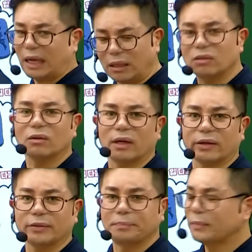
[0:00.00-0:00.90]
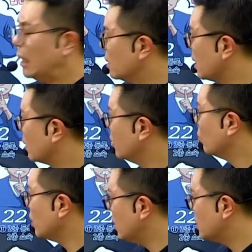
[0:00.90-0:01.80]
다 들어가요. 자,
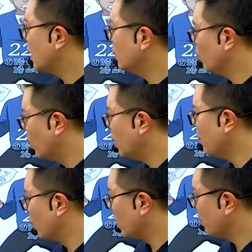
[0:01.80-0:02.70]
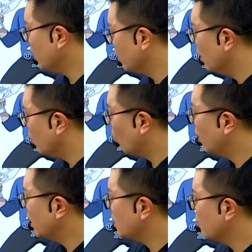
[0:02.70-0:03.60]
그리고 이 차는 원래 뭐냐면
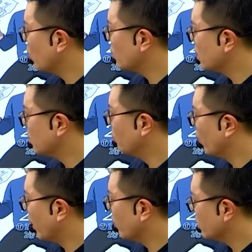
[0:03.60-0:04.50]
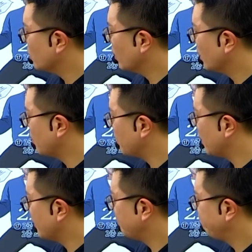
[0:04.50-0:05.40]
원래 차 명칭은 뭐예요?
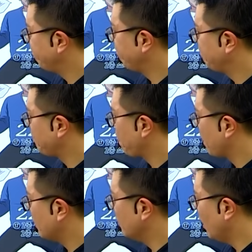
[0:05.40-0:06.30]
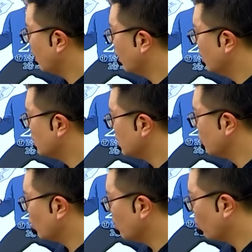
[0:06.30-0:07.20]
소나타입니다. 근데 지금
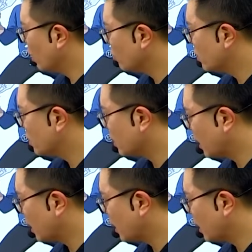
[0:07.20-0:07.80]
여기 뭐라고 써서